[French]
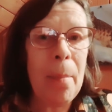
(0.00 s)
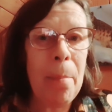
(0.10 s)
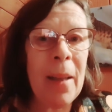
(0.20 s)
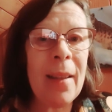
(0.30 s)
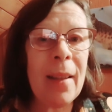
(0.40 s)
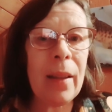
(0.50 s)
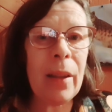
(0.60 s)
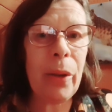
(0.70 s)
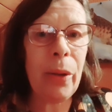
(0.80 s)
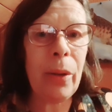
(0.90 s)
parce
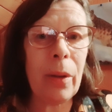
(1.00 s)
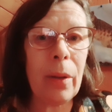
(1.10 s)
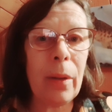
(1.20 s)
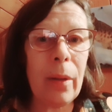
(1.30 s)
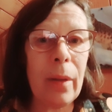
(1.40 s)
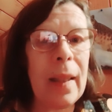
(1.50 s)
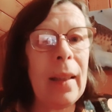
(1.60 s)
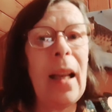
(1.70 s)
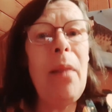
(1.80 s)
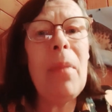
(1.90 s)
que c'est
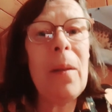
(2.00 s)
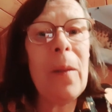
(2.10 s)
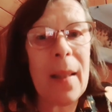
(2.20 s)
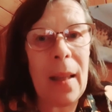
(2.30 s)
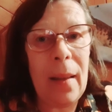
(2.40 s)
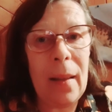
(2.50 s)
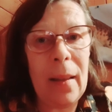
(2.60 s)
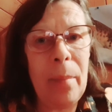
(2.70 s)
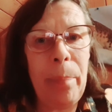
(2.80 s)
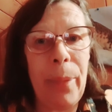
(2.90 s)
tellement
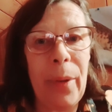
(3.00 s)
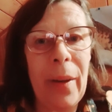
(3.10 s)
simple